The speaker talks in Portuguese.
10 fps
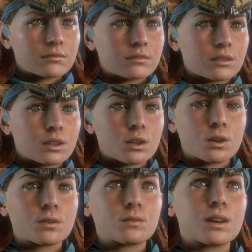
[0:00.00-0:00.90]
Então
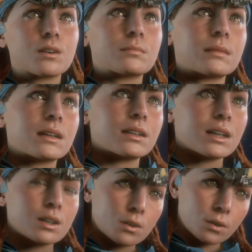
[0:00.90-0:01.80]
você achou o botão que
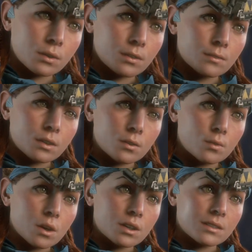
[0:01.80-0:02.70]
controla o fluxo de água?